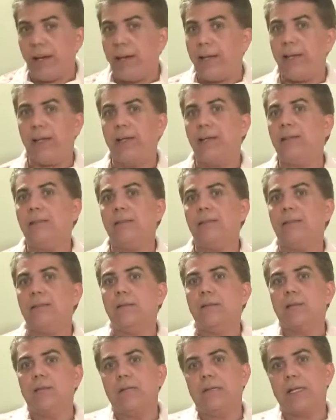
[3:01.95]
para eles
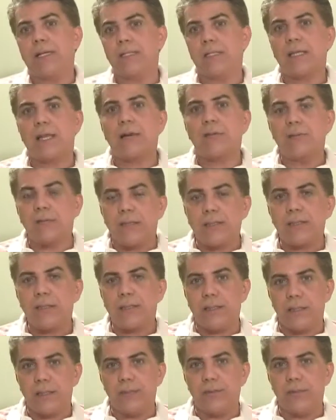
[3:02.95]
o que é que está
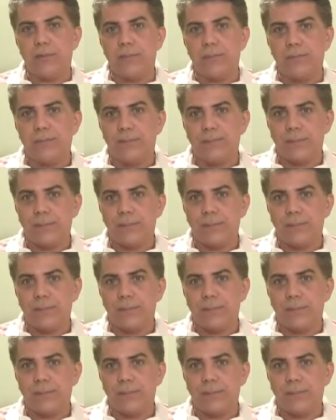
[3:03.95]
acontecendo.